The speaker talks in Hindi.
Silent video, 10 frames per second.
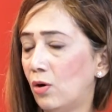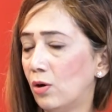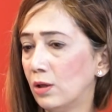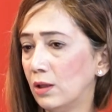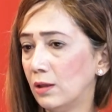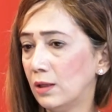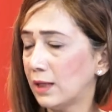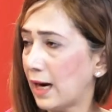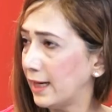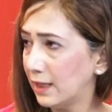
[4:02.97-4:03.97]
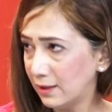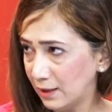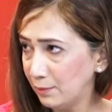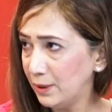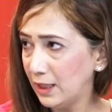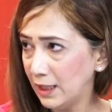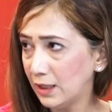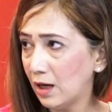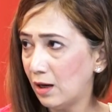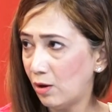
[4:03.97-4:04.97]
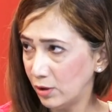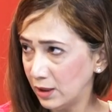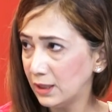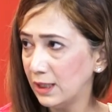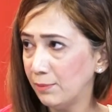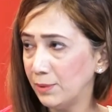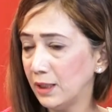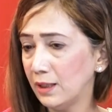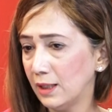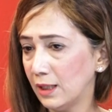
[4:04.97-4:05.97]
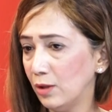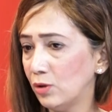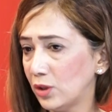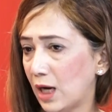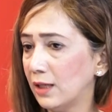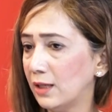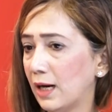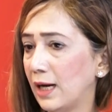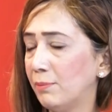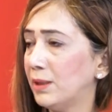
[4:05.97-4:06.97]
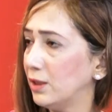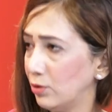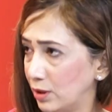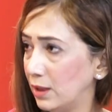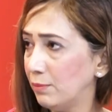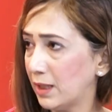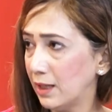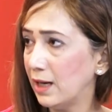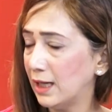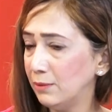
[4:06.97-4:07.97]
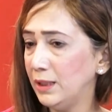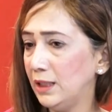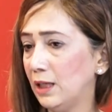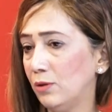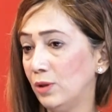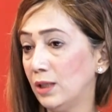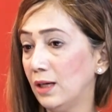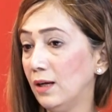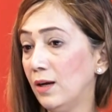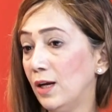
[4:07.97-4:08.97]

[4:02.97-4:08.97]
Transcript: और किराए का घर भी नहीं था ऑनर थे अपने घर के और चार किराए पर इन्होंने मकानात भी दिए हुए थे